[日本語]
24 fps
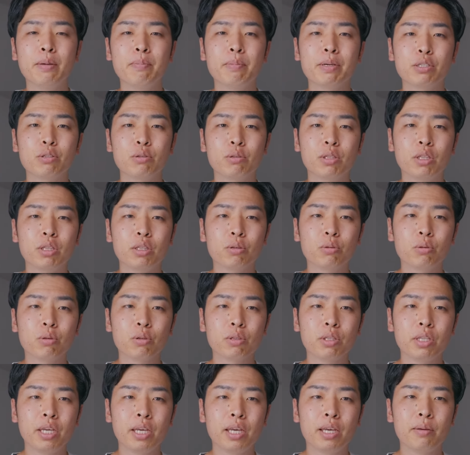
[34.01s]
まあ、そういったとこ
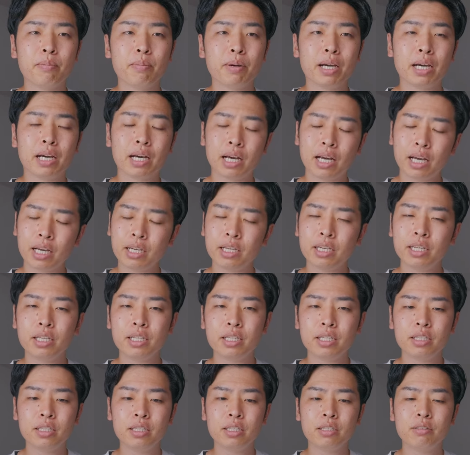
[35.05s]
ろで、まあ、はっき
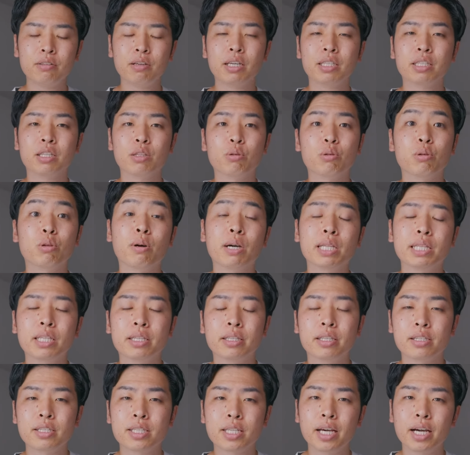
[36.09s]
り言いにくかったところはあっ
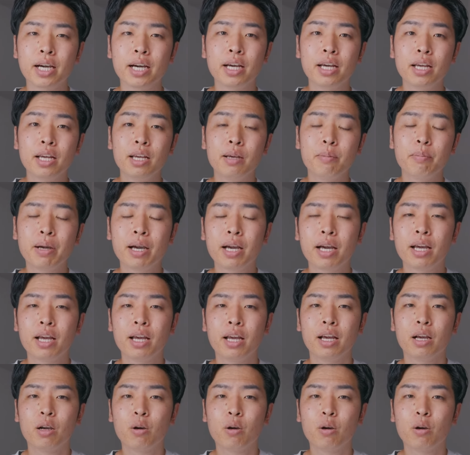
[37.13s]
たんですが、まあ、